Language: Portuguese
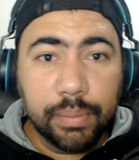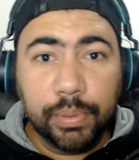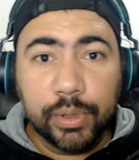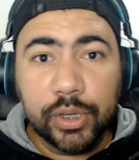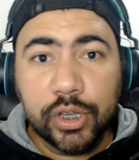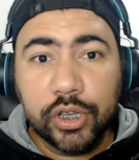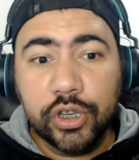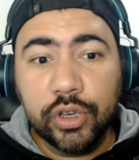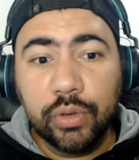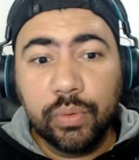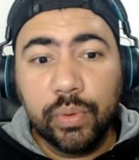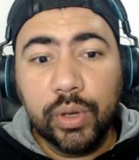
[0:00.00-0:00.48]

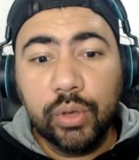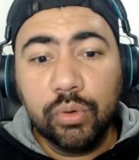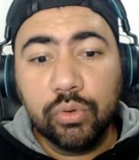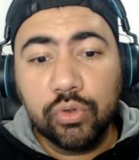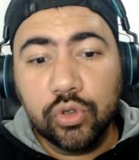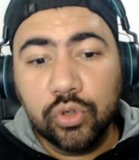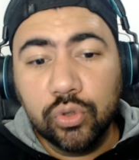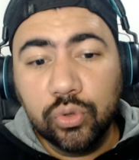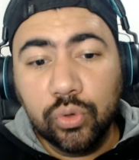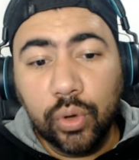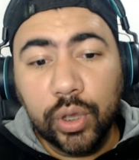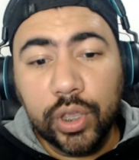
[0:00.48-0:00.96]
pode adquirir
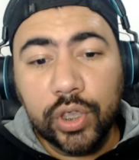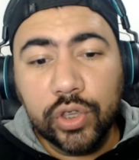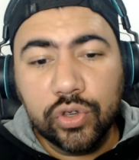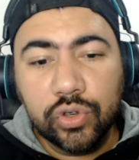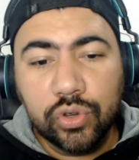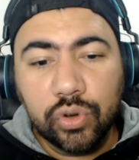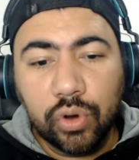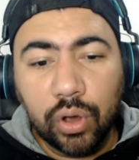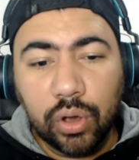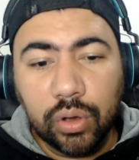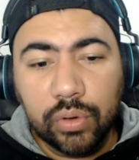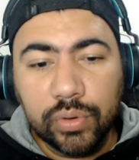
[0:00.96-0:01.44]
os dois
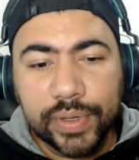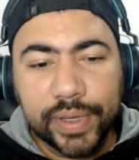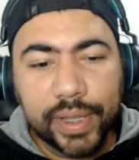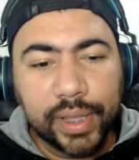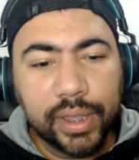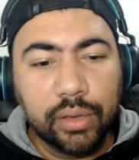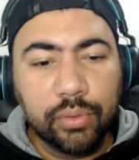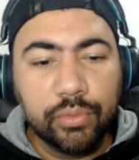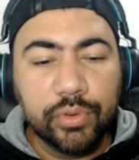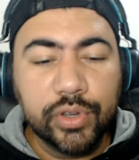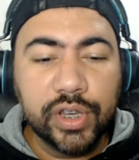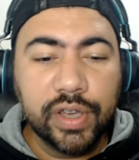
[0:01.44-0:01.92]
jogos
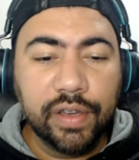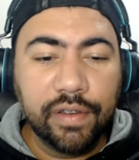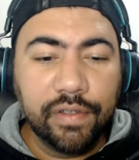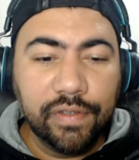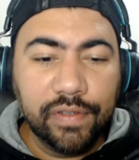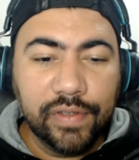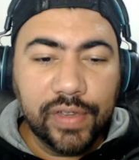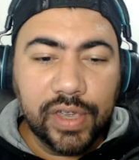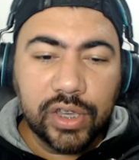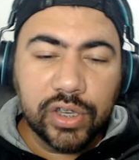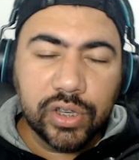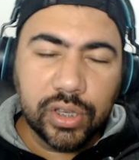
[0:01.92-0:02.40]
até o dia
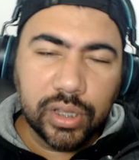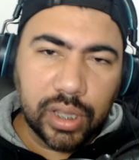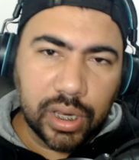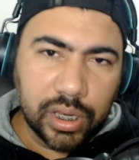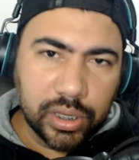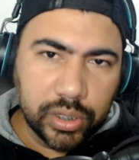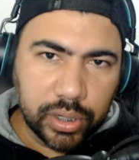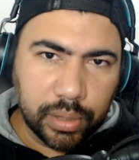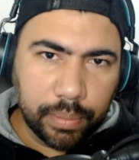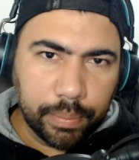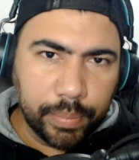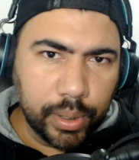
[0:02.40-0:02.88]

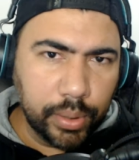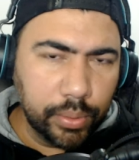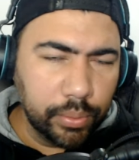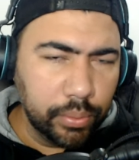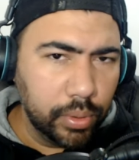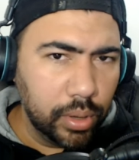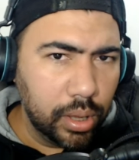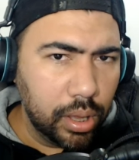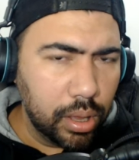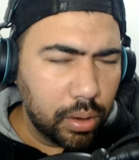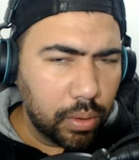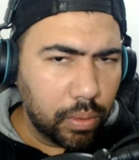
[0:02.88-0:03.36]
23 de abril,
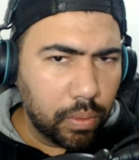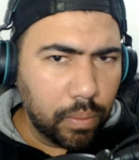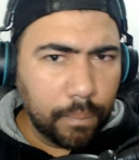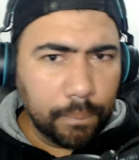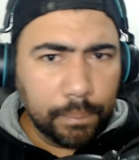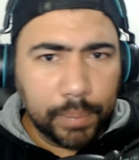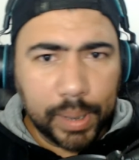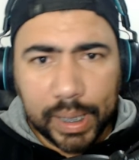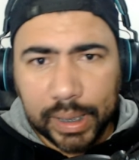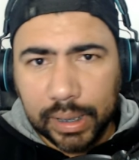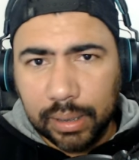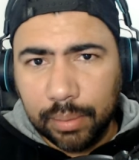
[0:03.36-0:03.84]

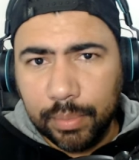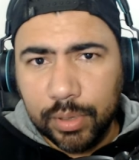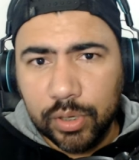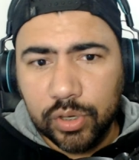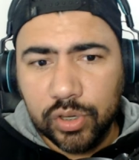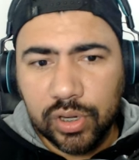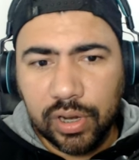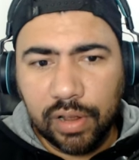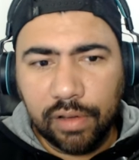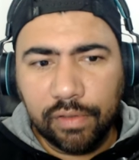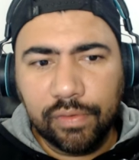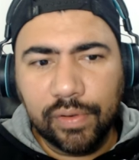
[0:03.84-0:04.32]

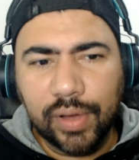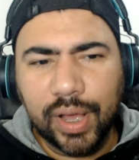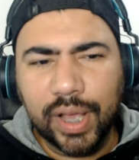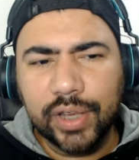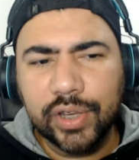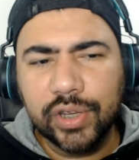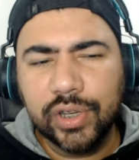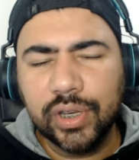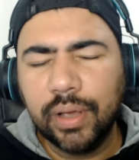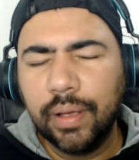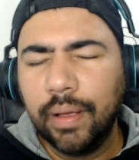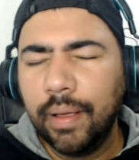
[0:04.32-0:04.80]
completamente na
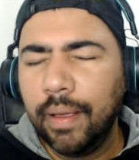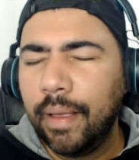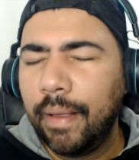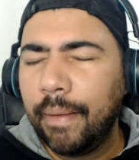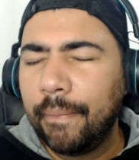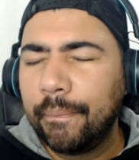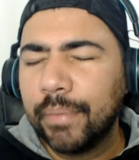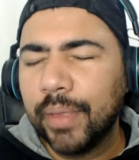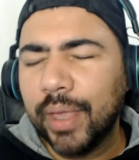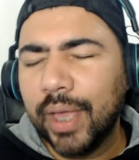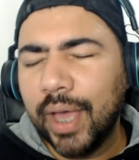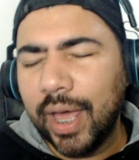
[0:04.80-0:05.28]
faixa.
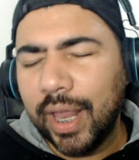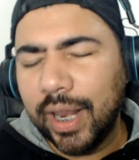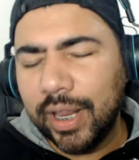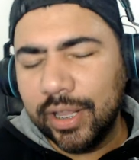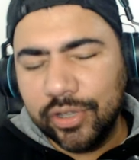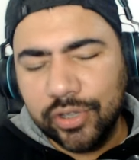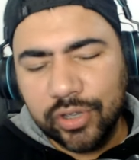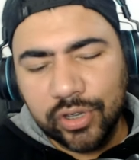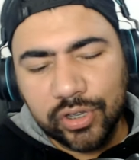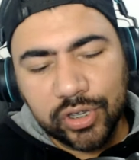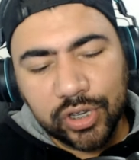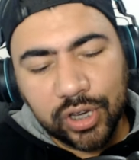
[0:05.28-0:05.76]
Cara,
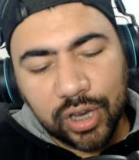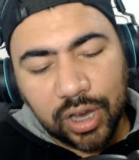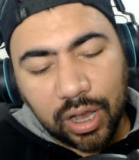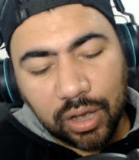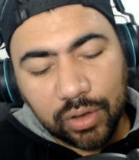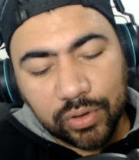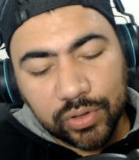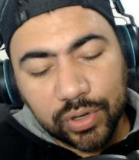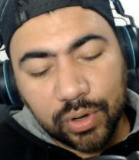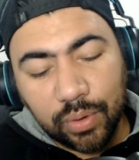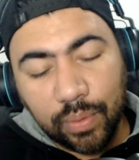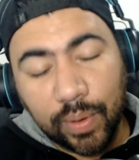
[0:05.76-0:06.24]
Justin
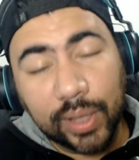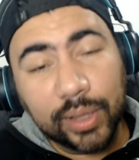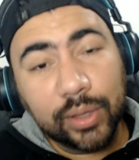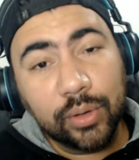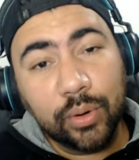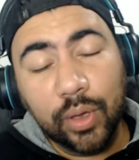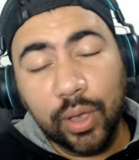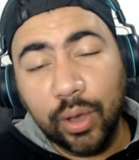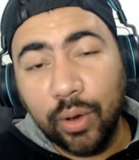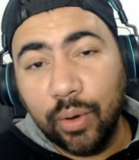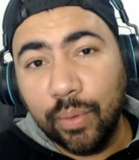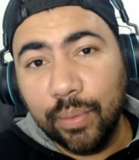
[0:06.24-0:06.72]
Cause 4
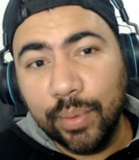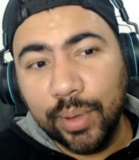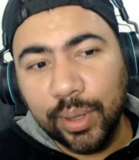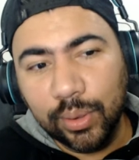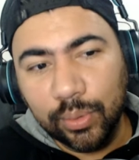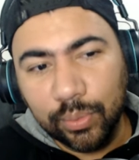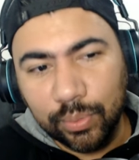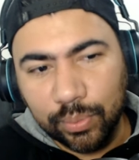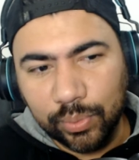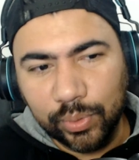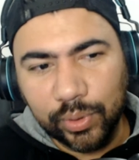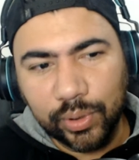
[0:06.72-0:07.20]
eu
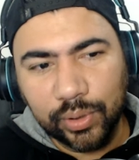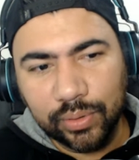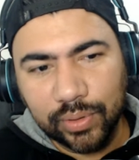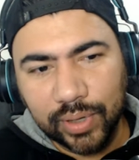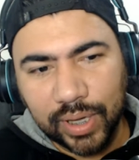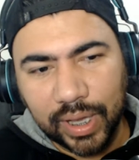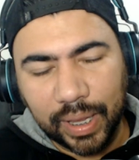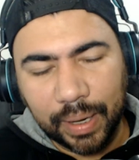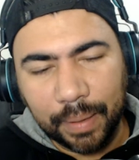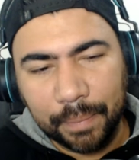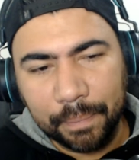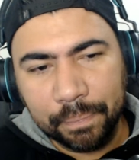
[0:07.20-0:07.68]
recomendo muito,
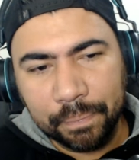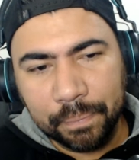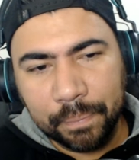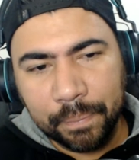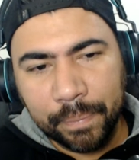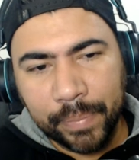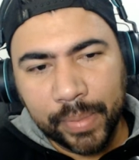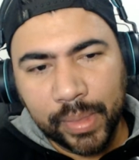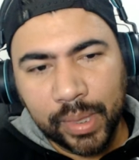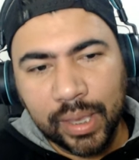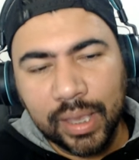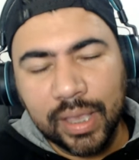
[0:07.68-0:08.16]
cara.
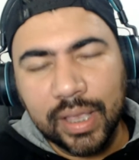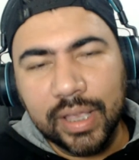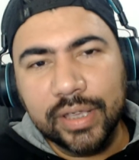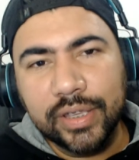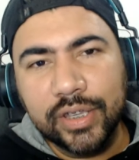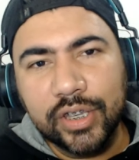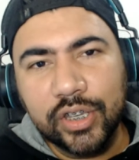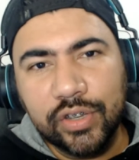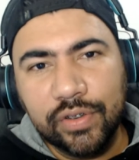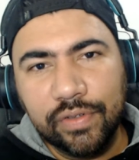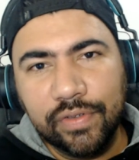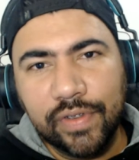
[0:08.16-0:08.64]

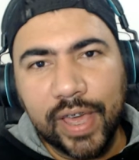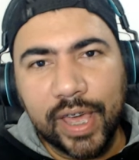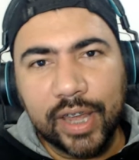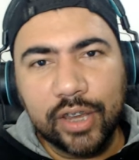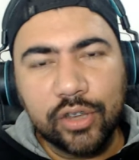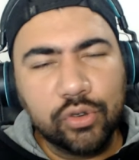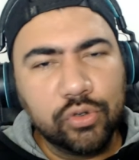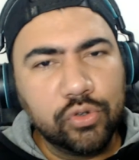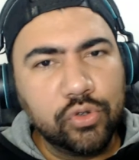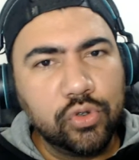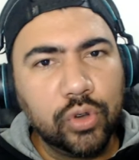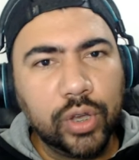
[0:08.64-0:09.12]
Se
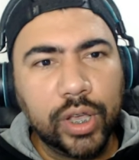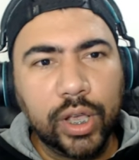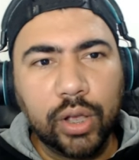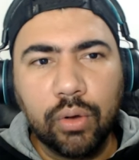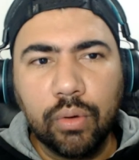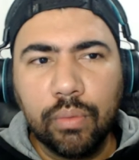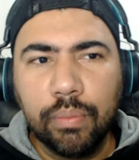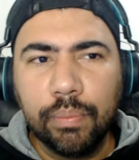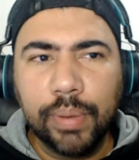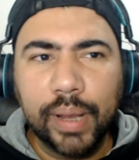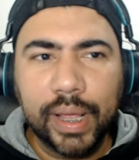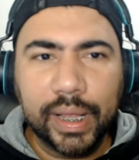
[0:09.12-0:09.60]
diverte, o jogo é
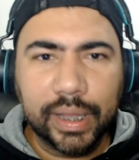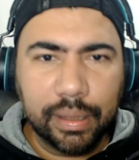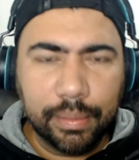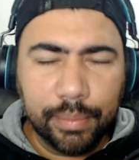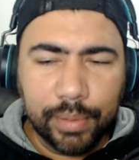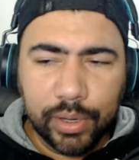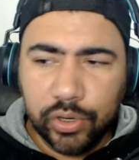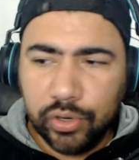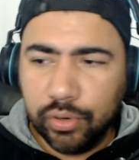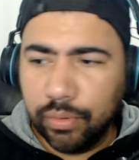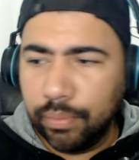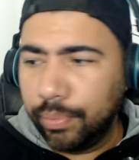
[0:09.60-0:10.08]

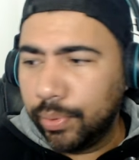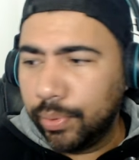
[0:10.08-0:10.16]
completamente em